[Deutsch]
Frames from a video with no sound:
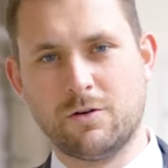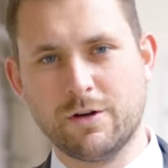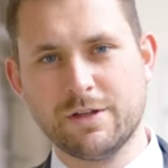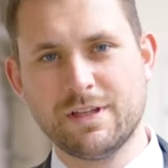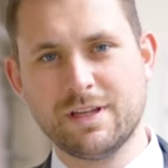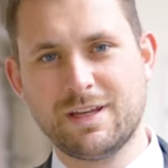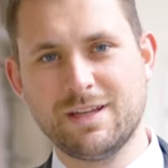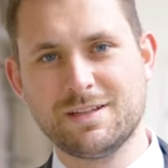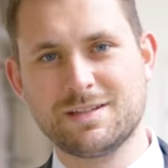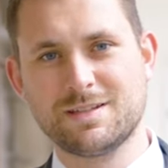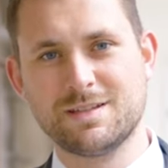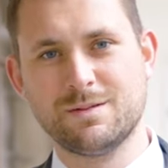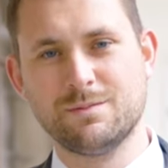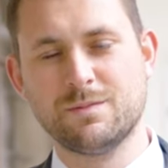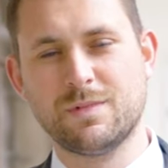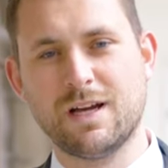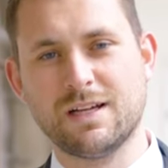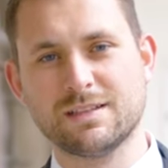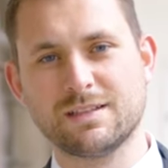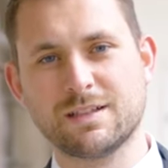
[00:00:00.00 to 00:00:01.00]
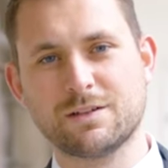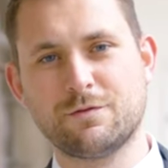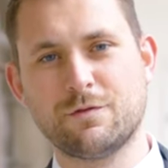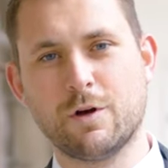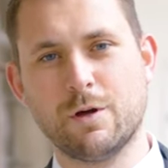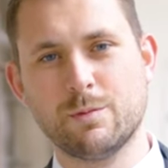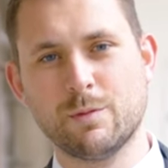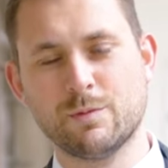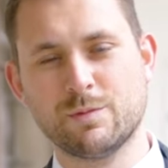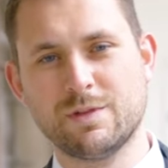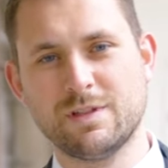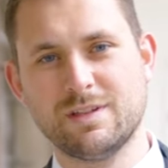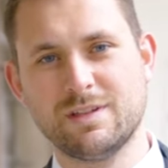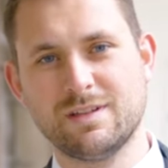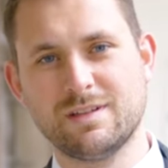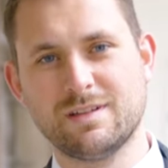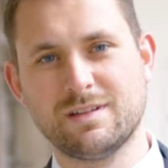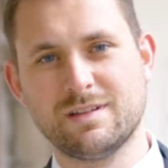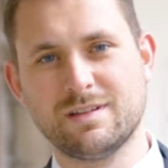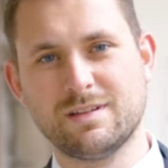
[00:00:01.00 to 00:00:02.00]
Heute geht es im Landtag vor allem um
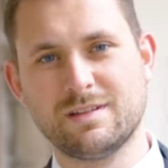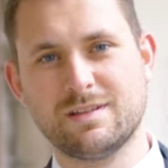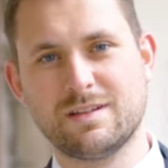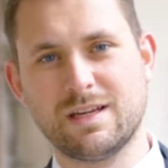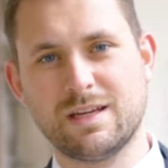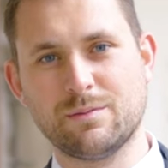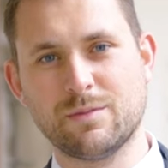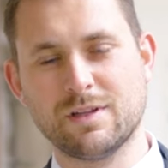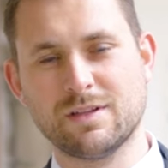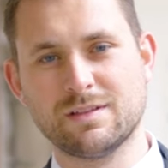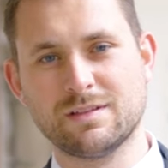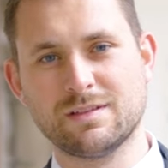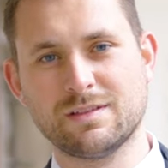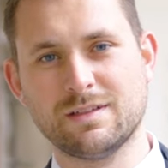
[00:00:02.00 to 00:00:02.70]
die Themen